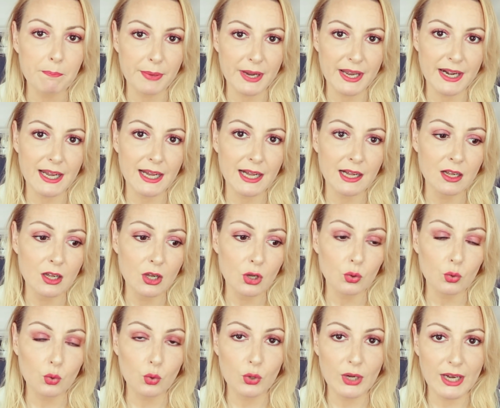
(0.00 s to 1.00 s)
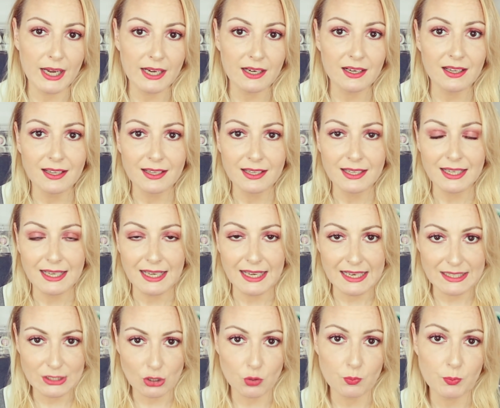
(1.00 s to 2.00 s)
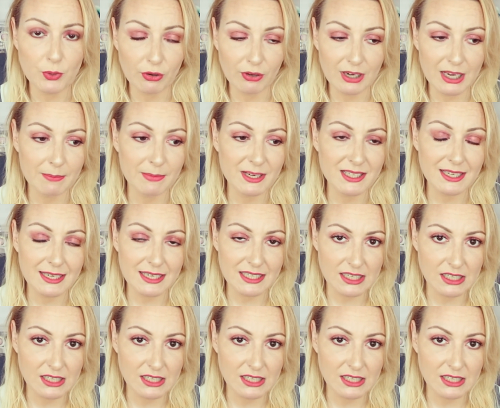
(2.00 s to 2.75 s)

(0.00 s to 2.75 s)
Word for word: para curar esos problemas,